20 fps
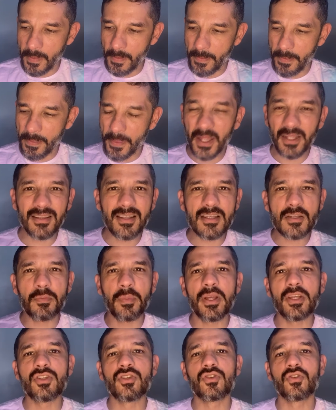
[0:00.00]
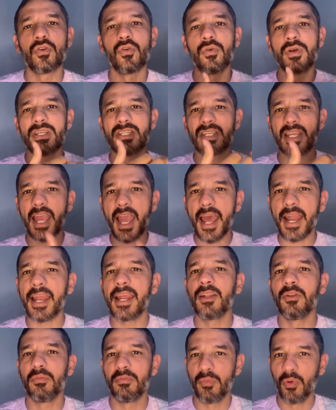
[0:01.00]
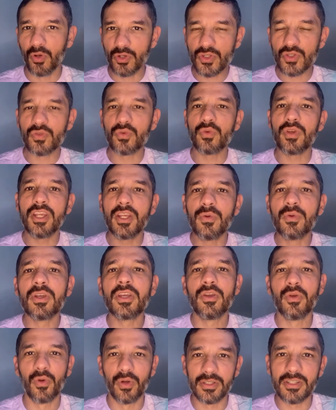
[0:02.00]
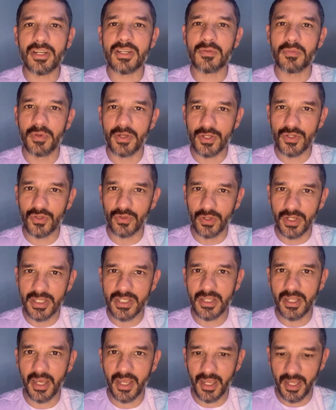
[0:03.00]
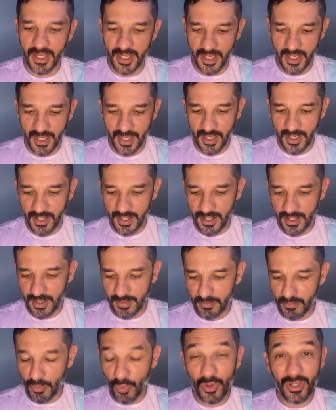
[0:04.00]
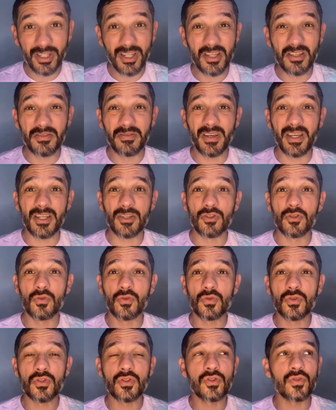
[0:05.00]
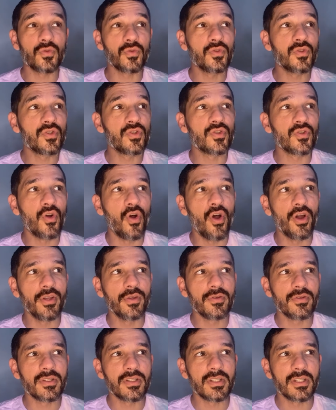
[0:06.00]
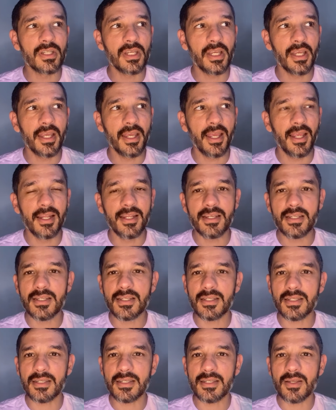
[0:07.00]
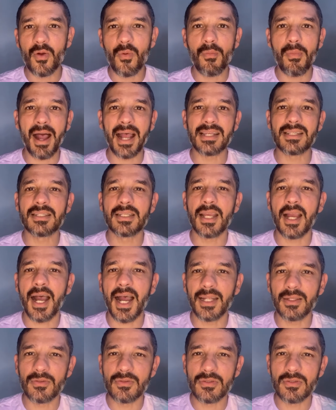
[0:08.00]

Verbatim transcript: tantas pessoas querendo possuir o que outras pessoas têm. Tá? Muitas vezes os, os sonhos eles são baseados